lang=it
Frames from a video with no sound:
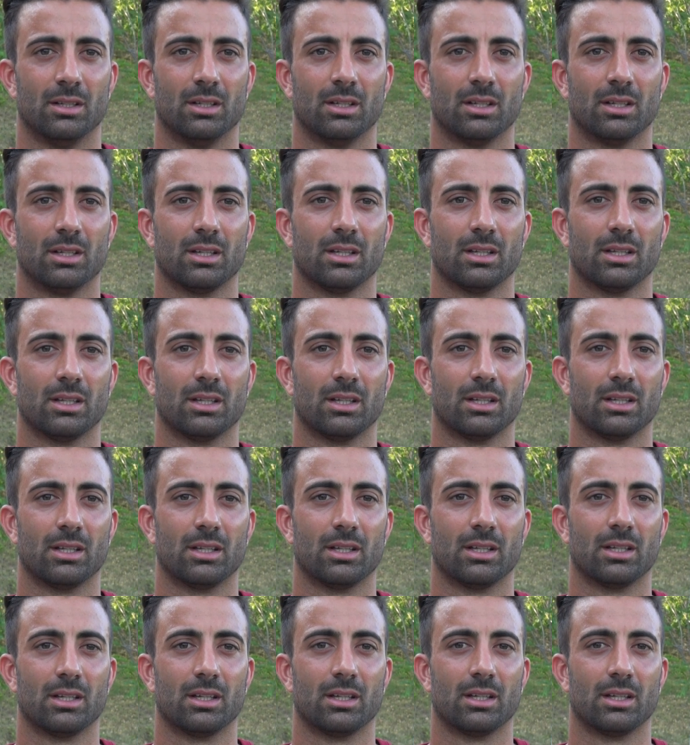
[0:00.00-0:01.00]

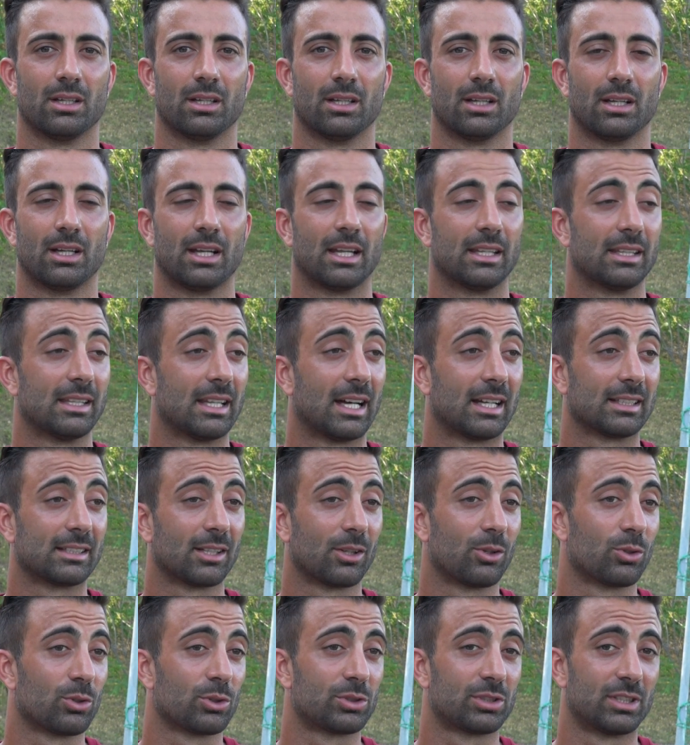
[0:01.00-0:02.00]
eh, L'andata,
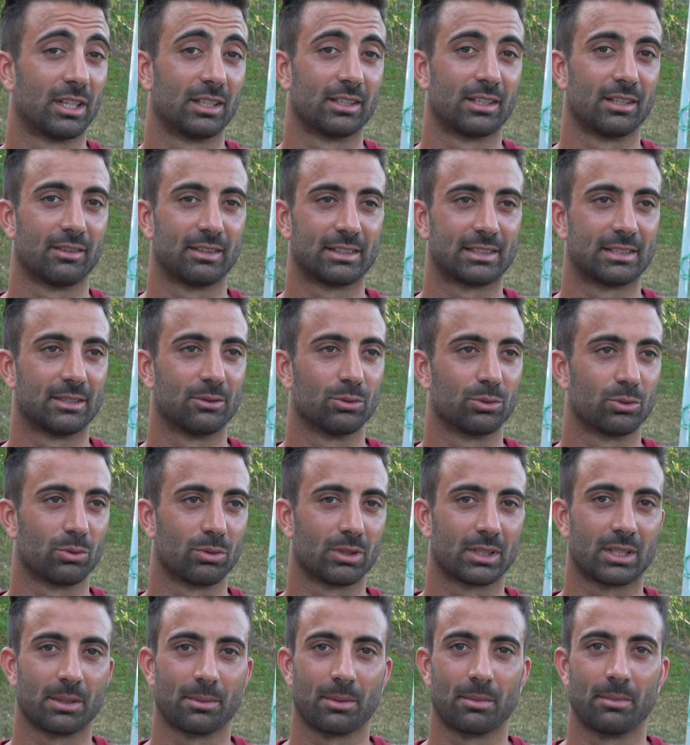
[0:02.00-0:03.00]
nonostante avessi avuto
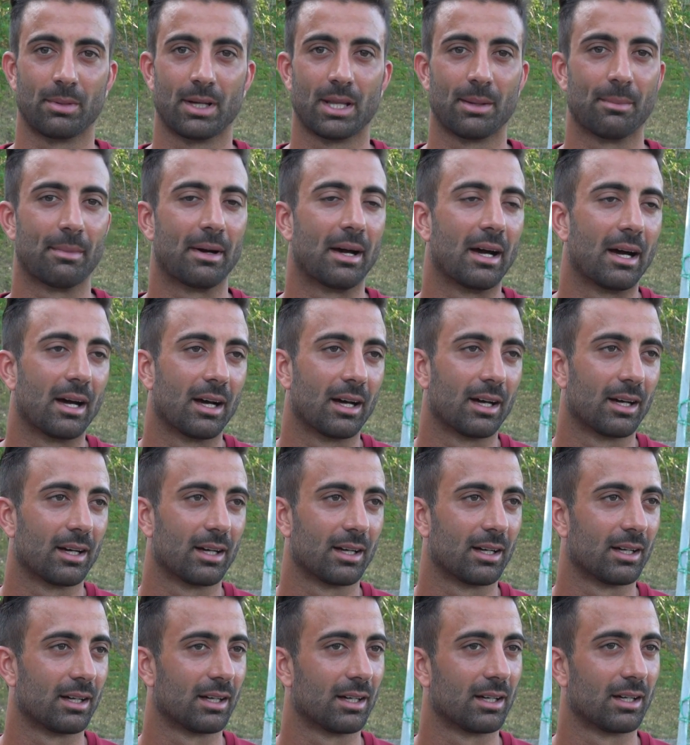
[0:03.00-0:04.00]
qualche
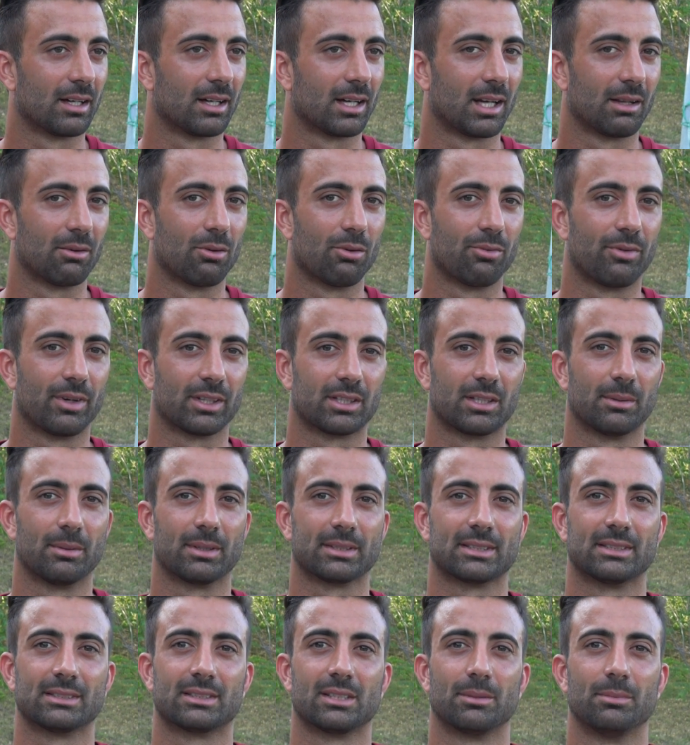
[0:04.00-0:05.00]
problema, l'avevo fatta
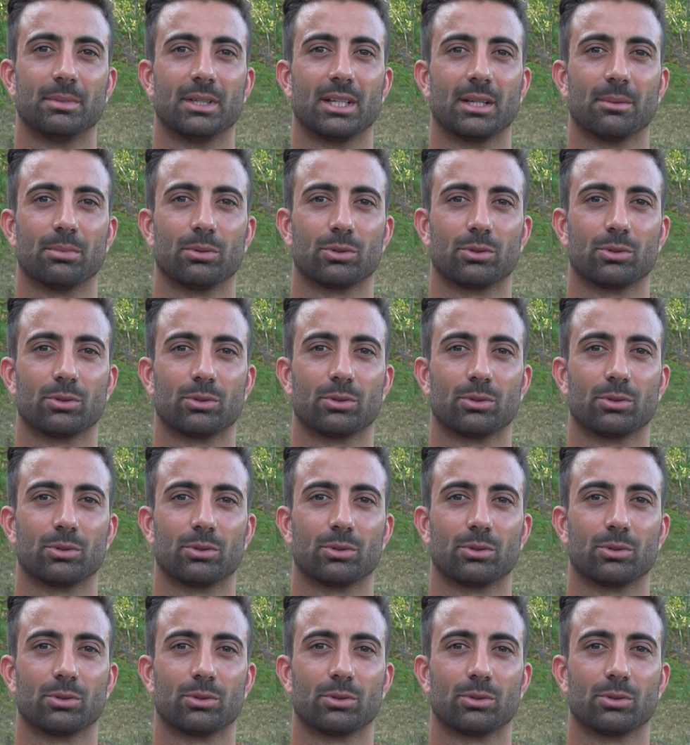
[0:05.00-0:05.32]
abbastanza bene.